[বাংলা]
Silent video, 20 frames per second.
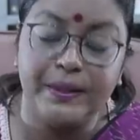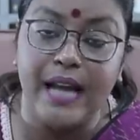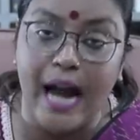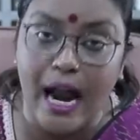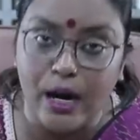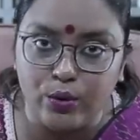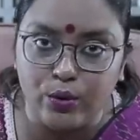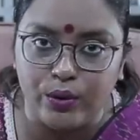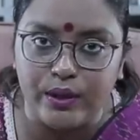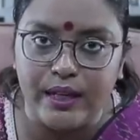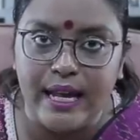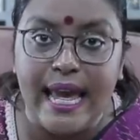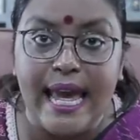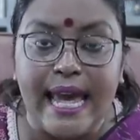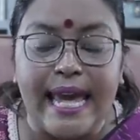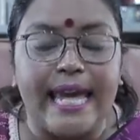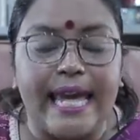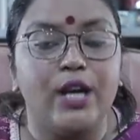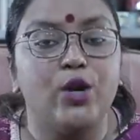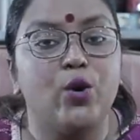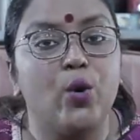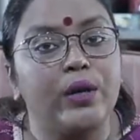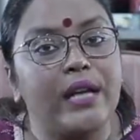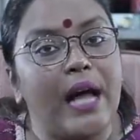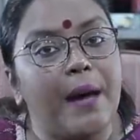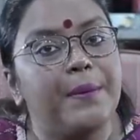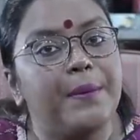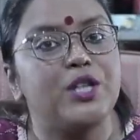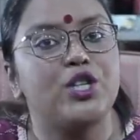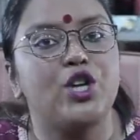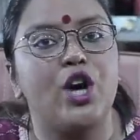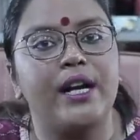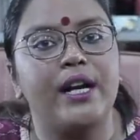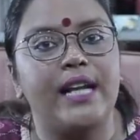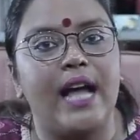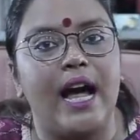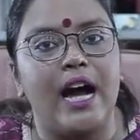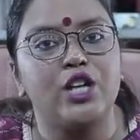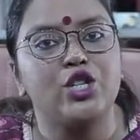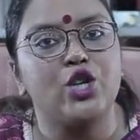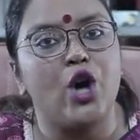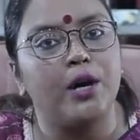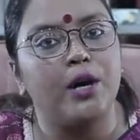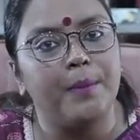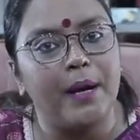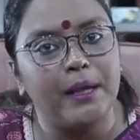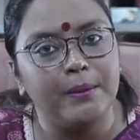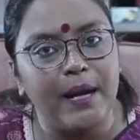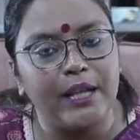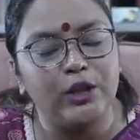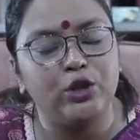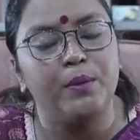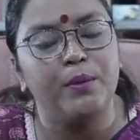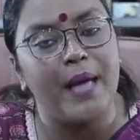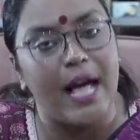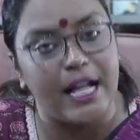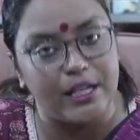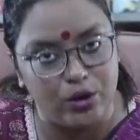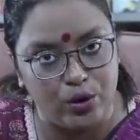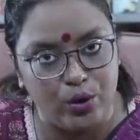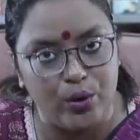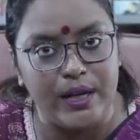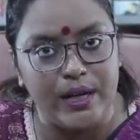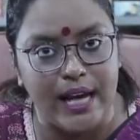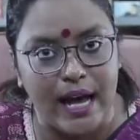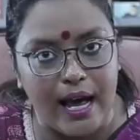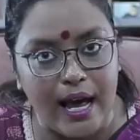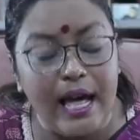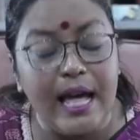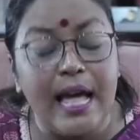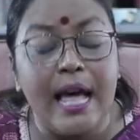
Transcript: কারণ এই গোটা বিষয়টা সংবাদ মাধ্যমে আসতই না